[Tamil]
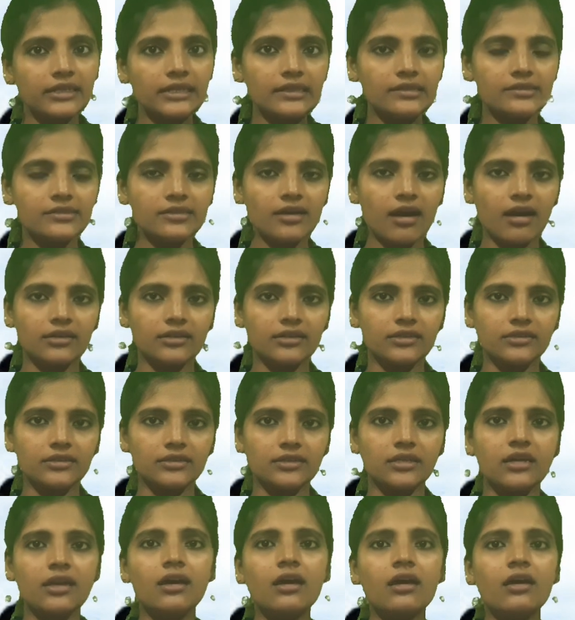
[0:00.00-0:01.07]
ரிலீஸ்
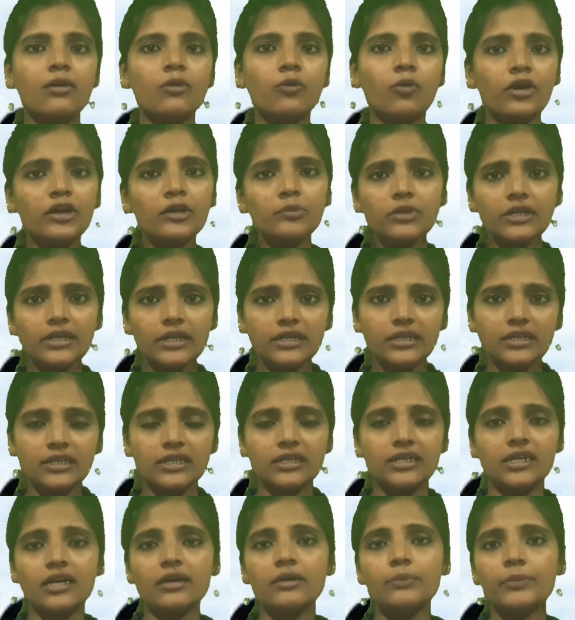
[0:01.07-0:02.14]
ஆகுது உடம்புல
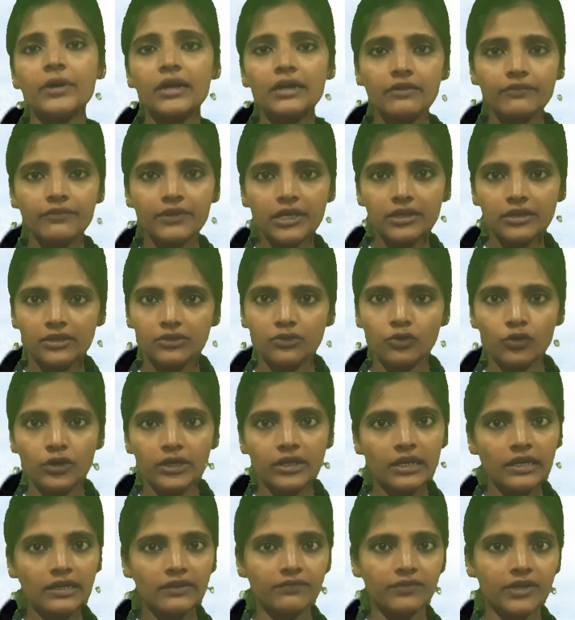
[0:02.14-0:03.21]
இருக்கிற பல்வேறு
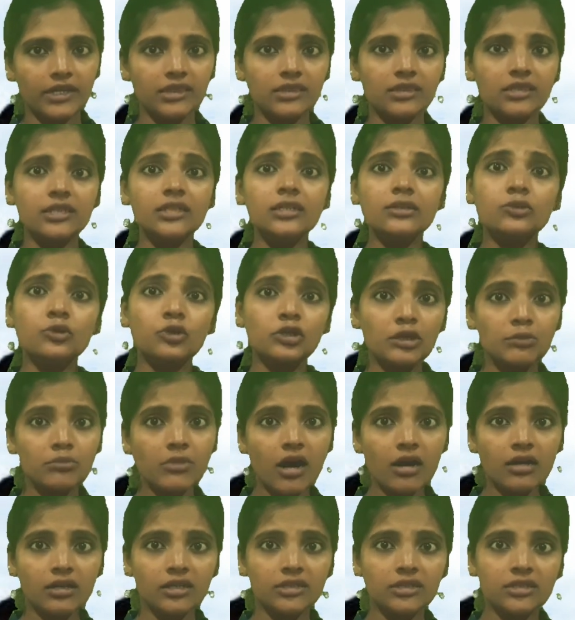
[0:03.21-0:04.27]
நோய்கள் வந்து
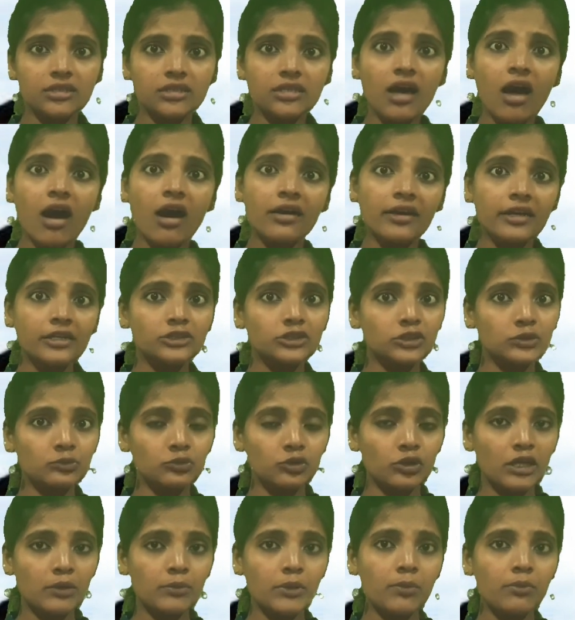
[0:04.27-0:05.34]
குணமாகுதுன்னு ஆராய்ச்சி
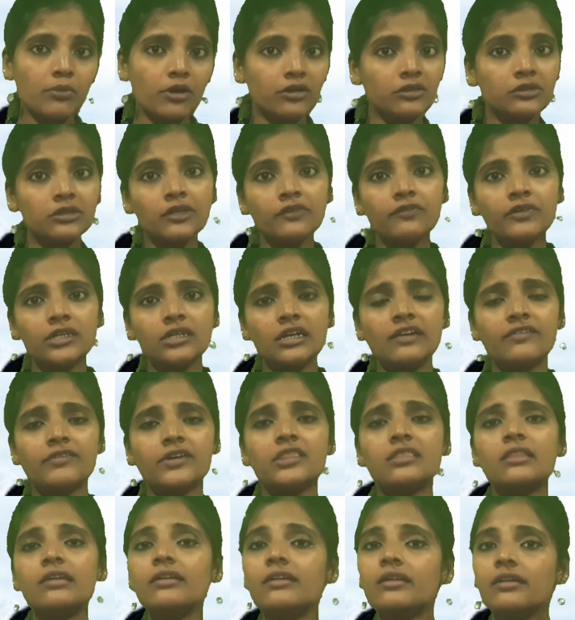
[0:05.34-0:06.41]
மூலயமா மருத்துவர்கள்
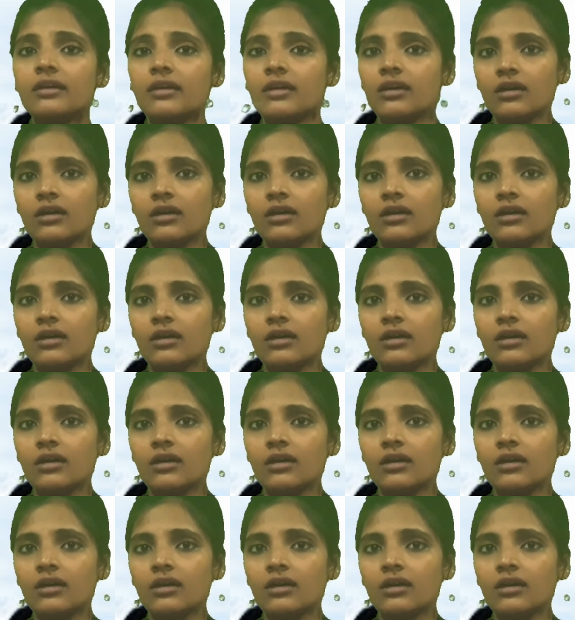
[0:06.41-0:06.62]
வந்து